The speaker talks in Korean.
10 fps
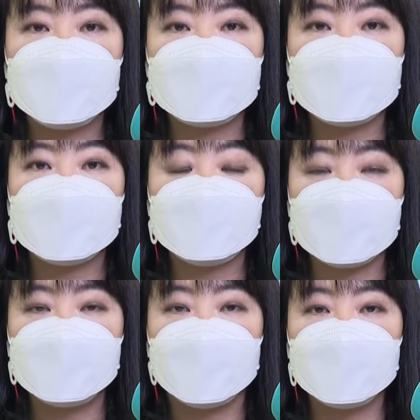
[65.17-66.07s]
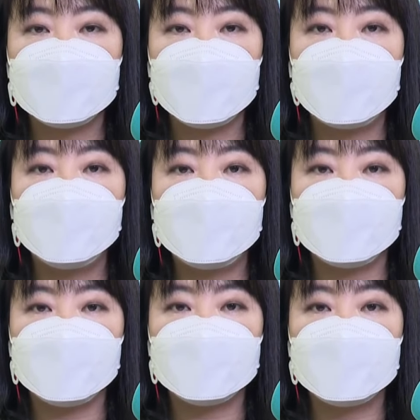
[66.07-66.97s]
발생이 10명, 해외
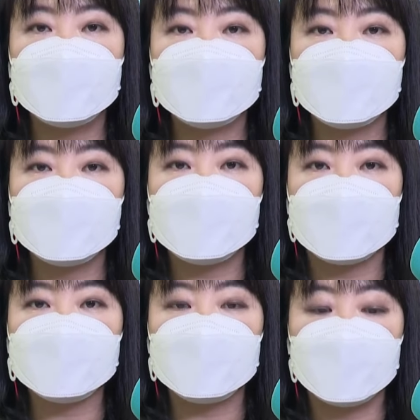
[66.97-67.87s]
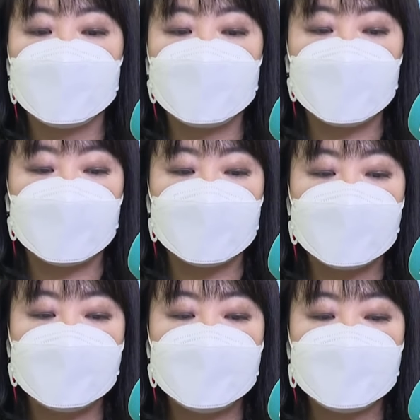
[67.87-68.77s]
유입이 26명입니다.
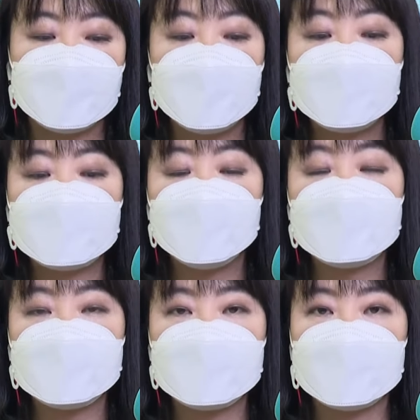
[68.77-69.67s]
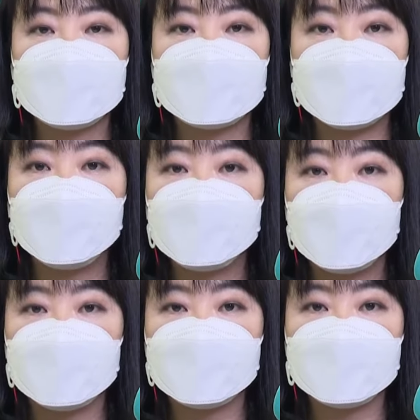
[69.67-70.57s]
국내 발생 확진자를
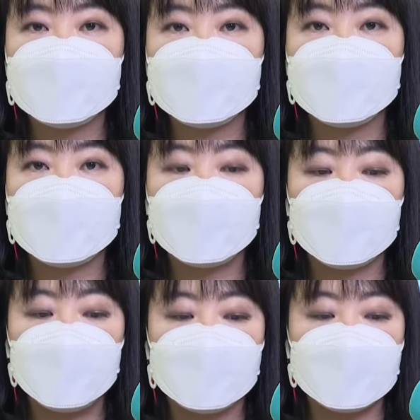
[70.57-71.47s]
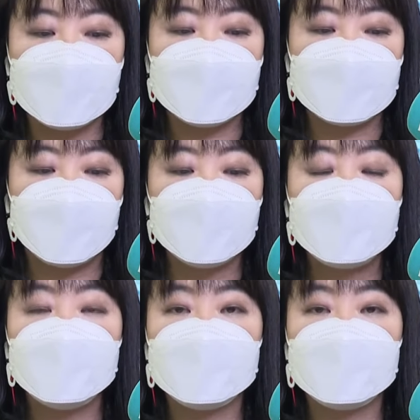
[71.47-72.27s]
지역별로 좀 분석을 해보면 경기